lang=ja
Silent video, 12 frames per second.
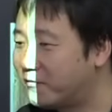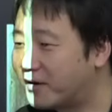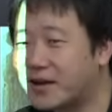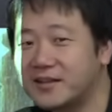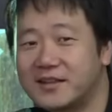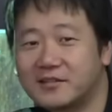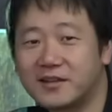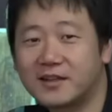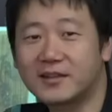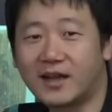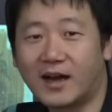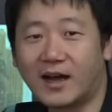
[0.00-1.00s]
分かんなく
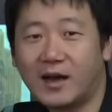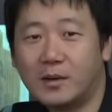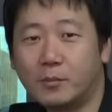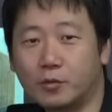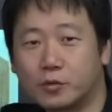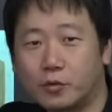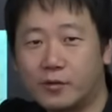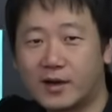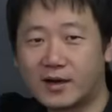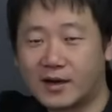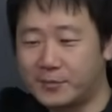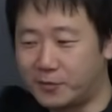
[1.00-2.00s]
なったらもう答
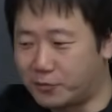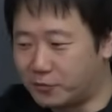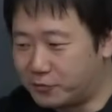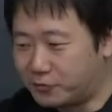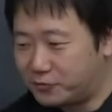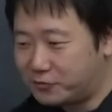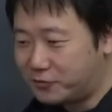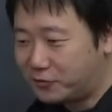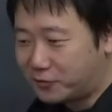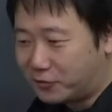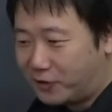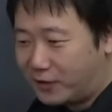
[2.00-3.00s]
案紙をこうぐーっ
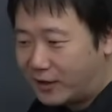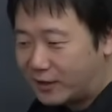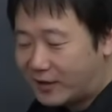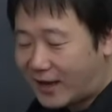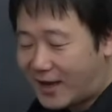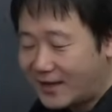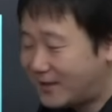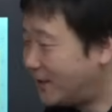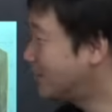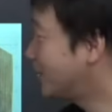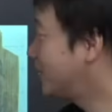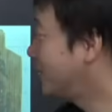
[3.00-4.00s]
と回
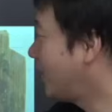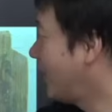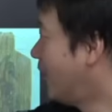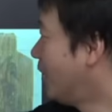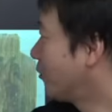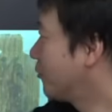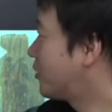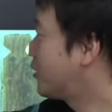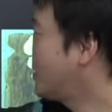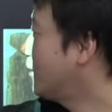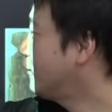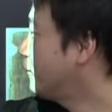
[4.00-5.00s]
転させて、こっち
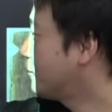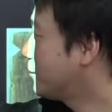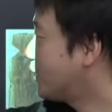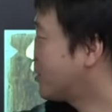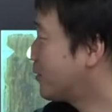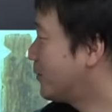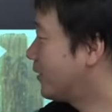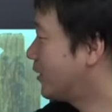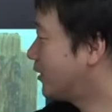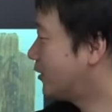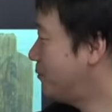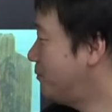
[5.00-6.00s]
天皇の立場に
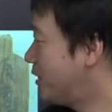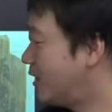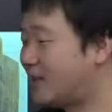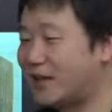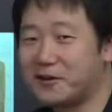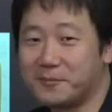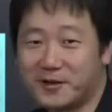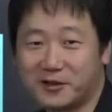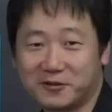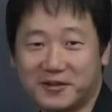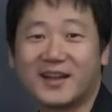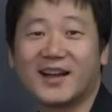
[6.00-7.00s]
なって右左を見
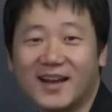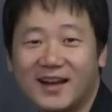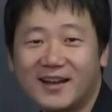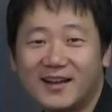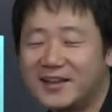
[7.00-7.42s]
るといいかな。